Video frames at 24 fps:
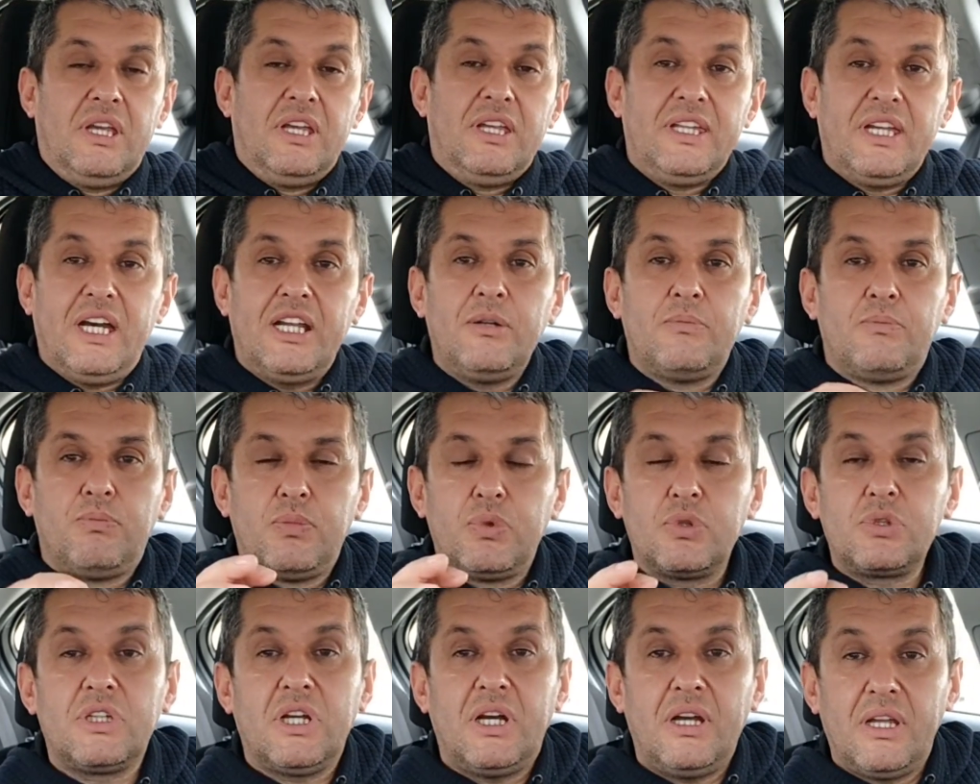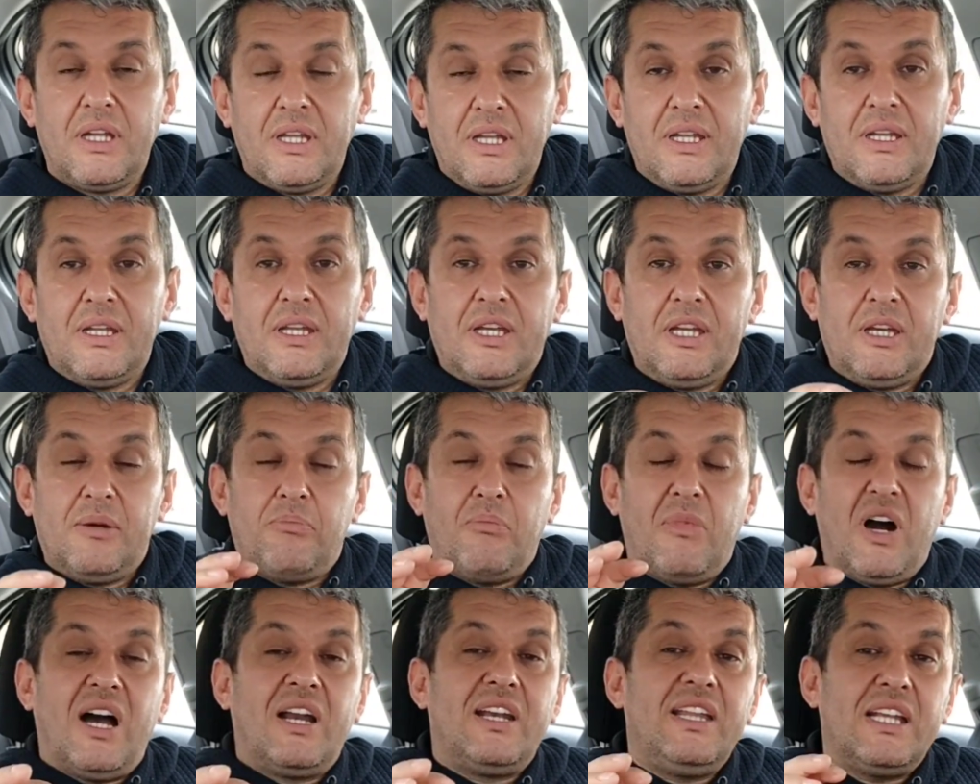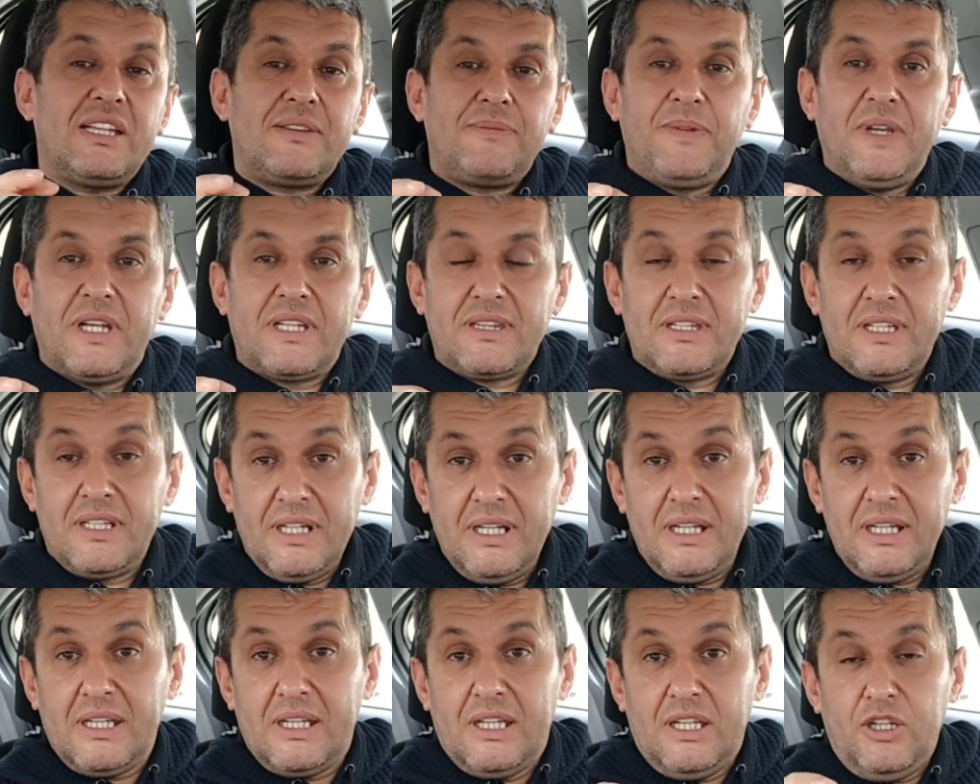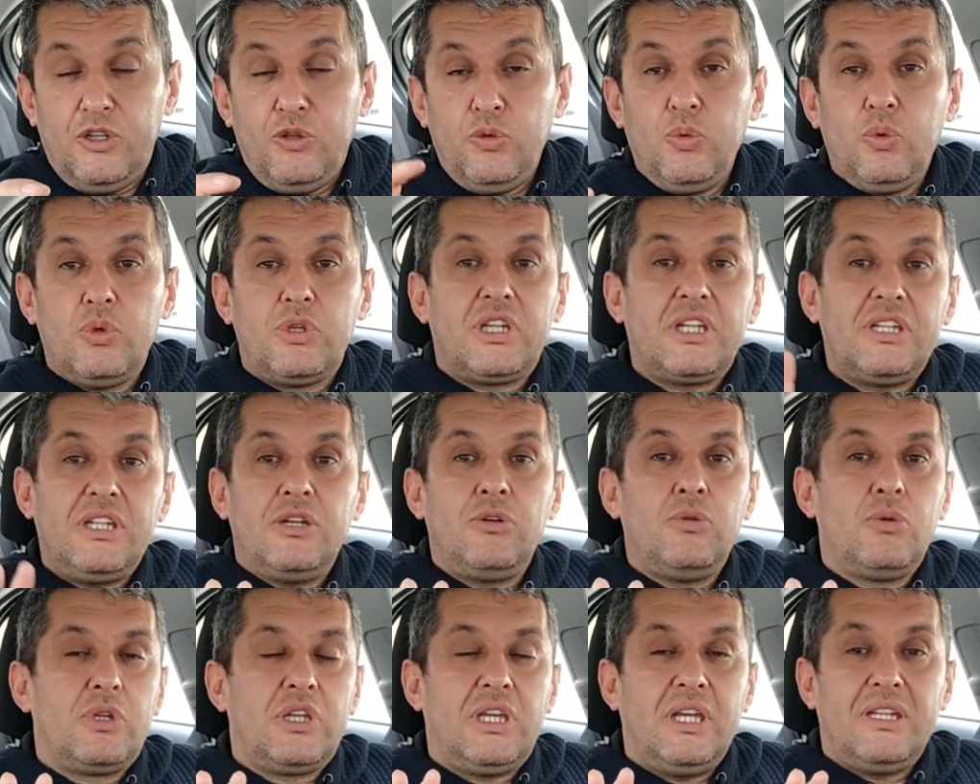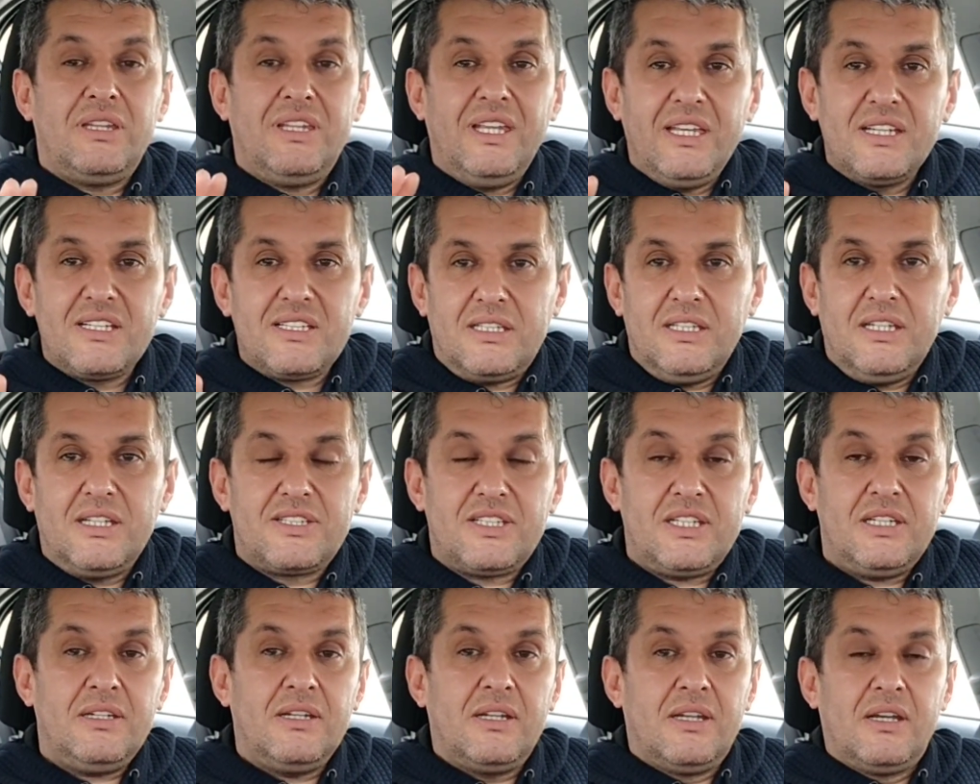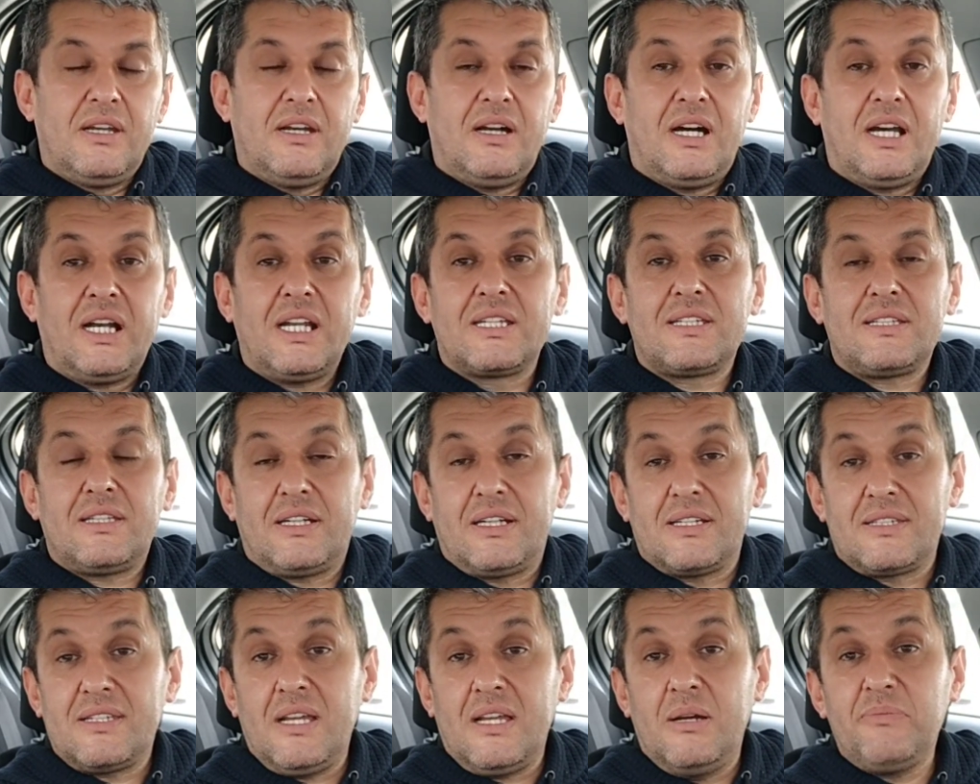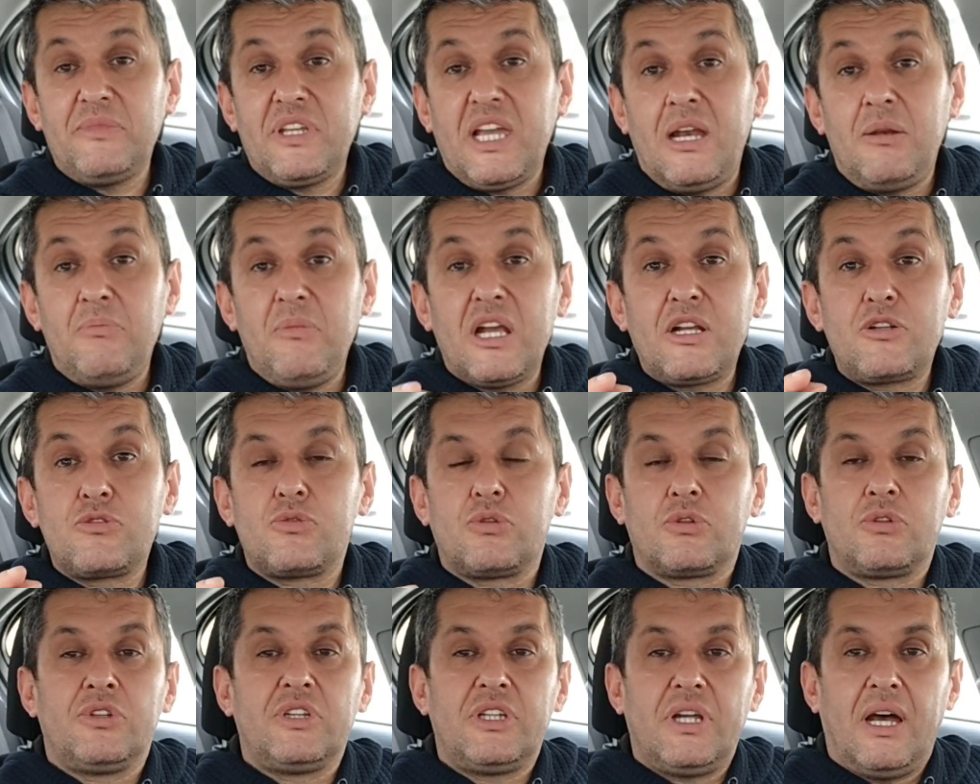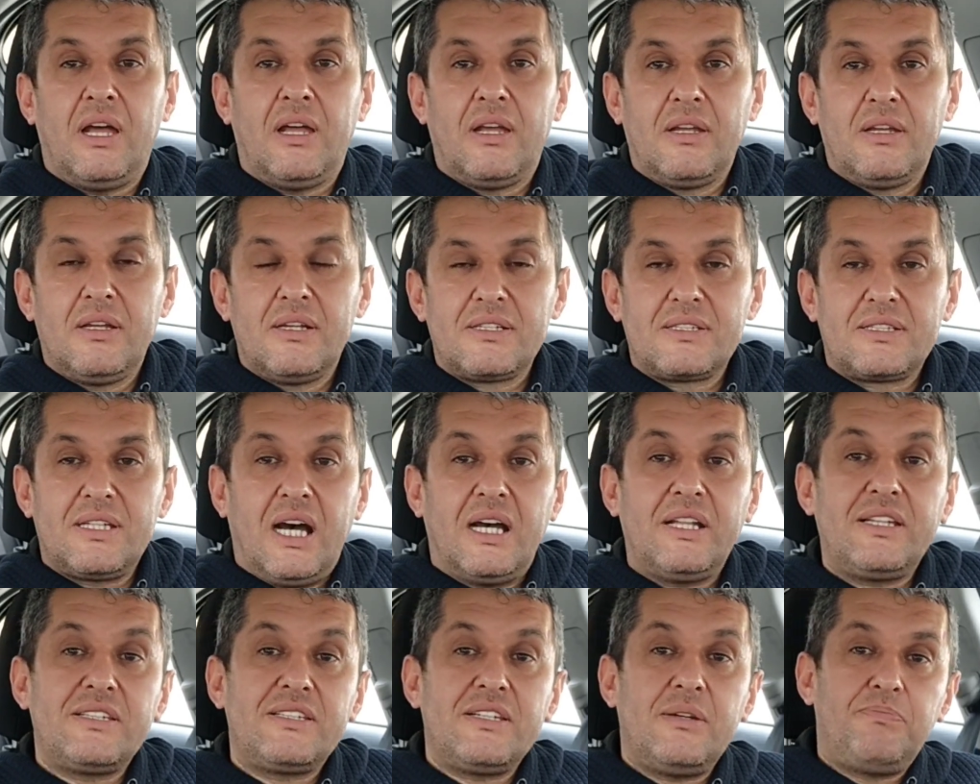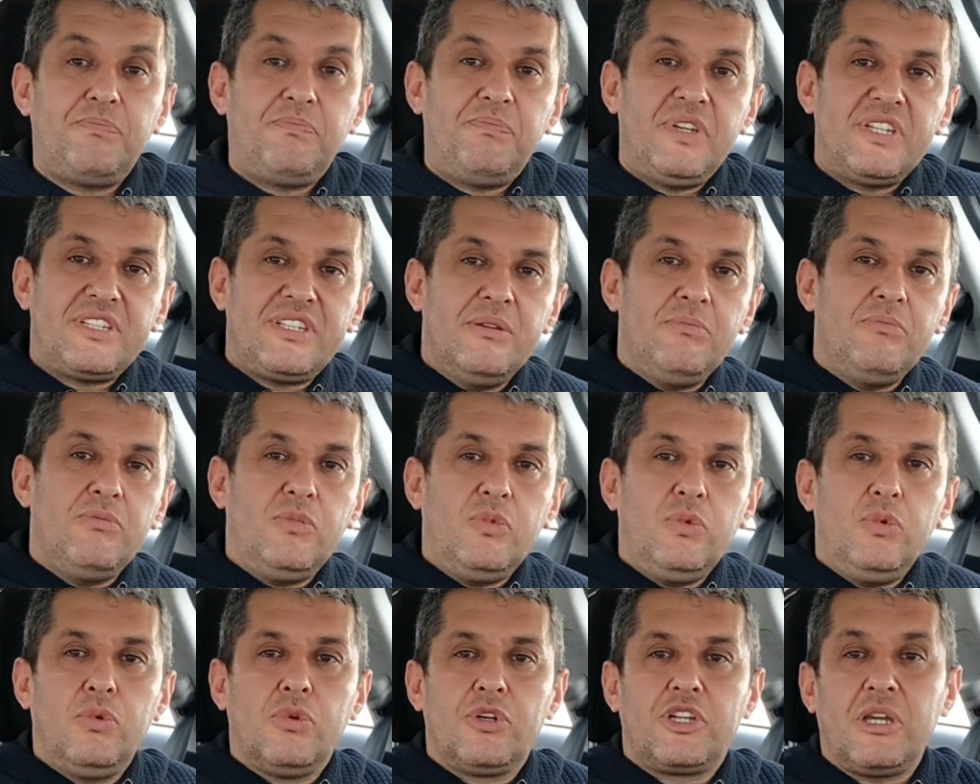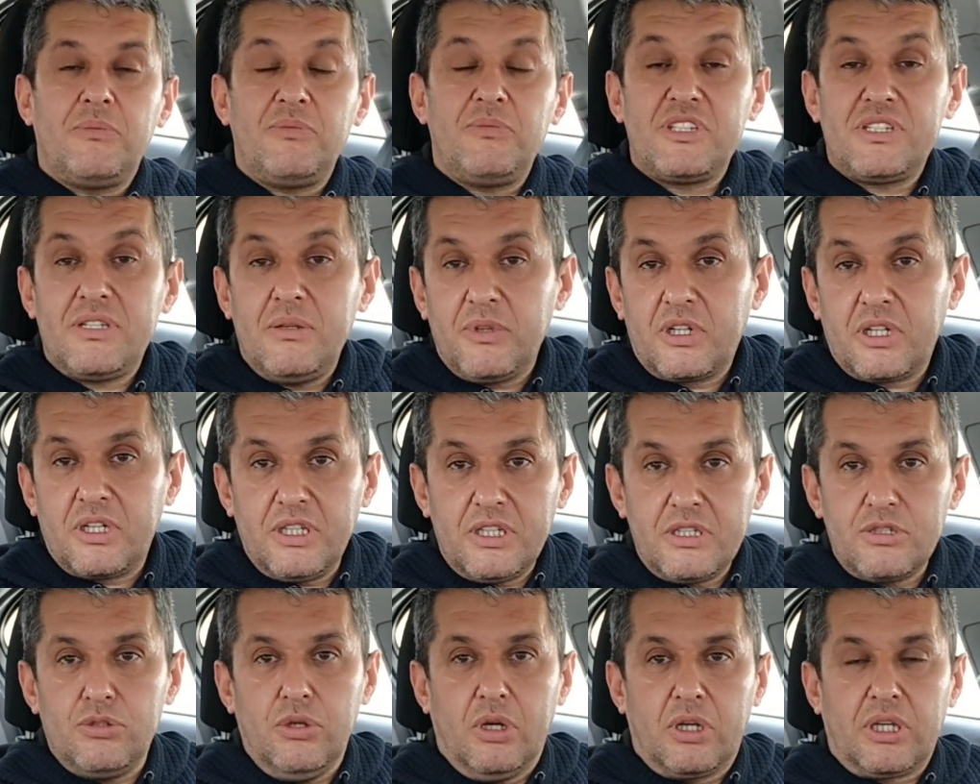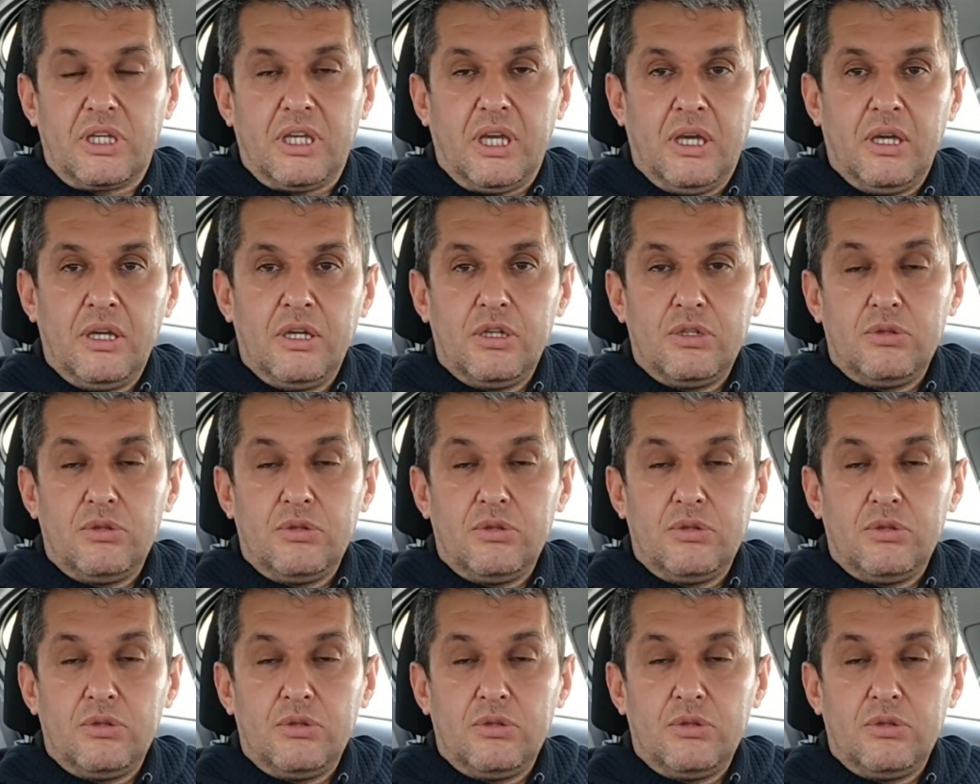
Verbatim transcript: Yani burada maliyet fiyatları ülkeden ülkeye değiştiği için araçlara zam gelmek zorunda. Sadece bizim ülkemizde bir kriz yok ki.